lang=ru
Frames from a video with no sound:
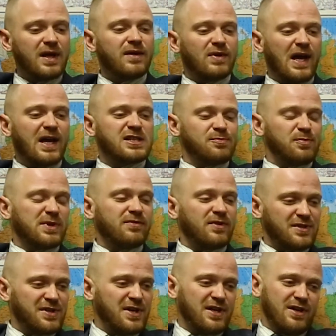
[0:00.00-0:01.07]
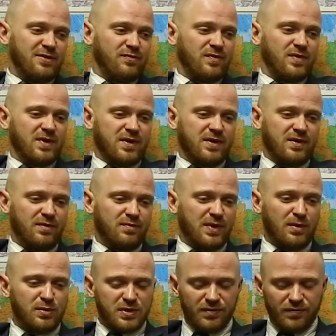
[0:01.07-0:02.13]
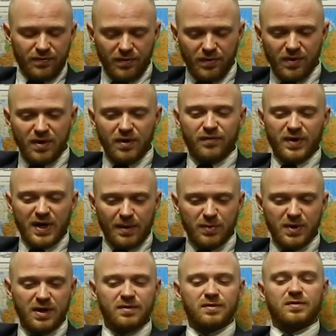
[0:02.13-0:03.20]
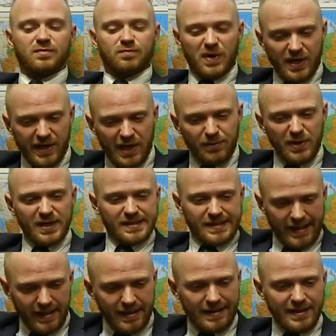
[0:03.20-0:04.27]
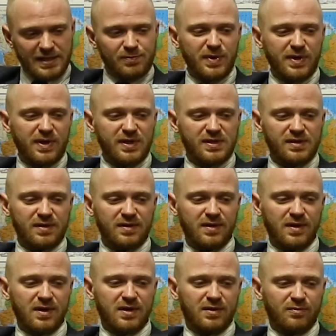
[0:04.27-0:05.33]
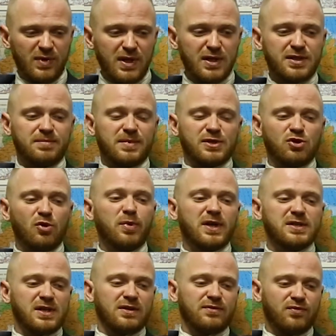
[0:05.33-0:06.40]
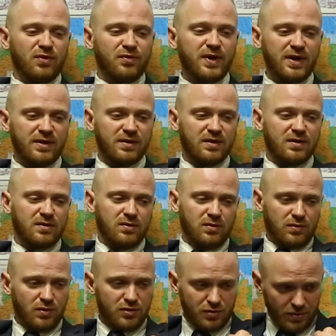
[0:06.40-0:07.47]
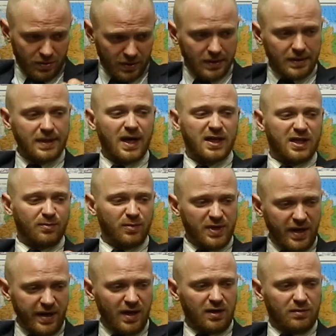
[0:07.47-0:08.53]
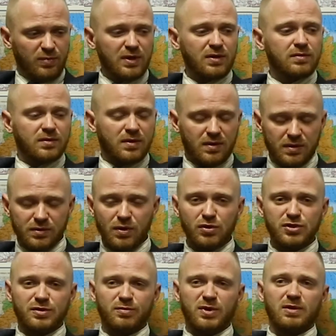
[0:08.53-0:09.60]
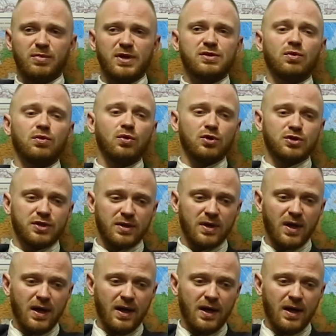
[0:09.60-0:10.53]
не является подтверждением. Не является подтверждением. Потому что в, э, в рамках, по крайней мере, строительной экспертизы мы даже на 100% уверены, то, что данный материал был, э, должен был быть уложен.